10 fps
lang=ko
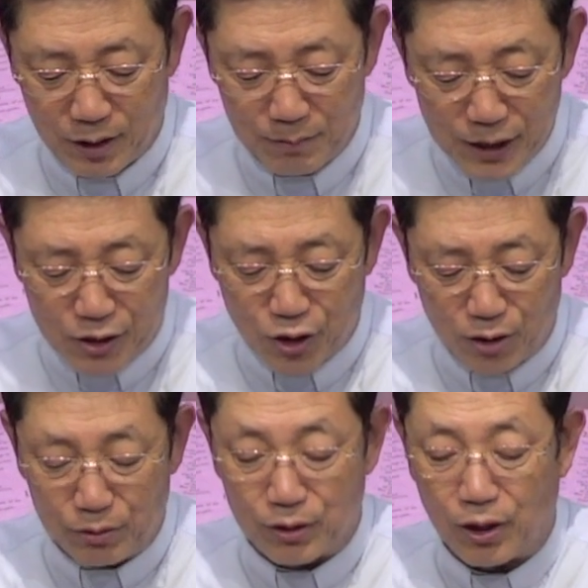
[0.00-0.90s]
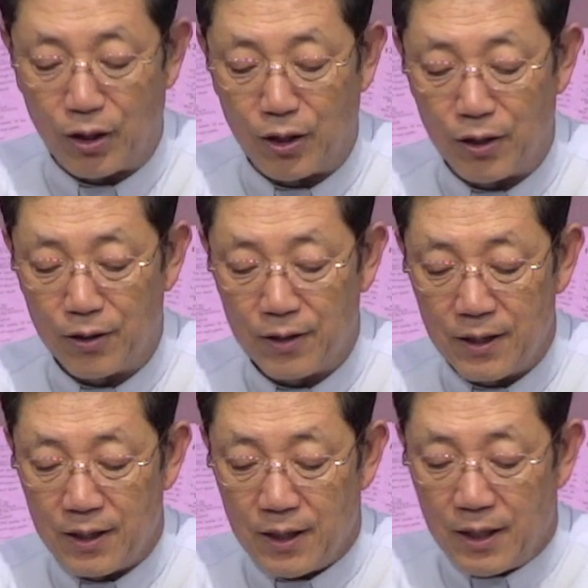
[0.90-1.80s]
여러 1절부터
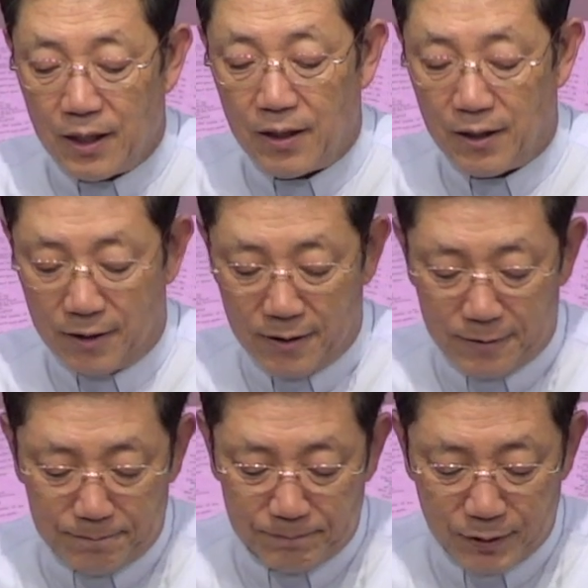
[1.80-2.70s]
음,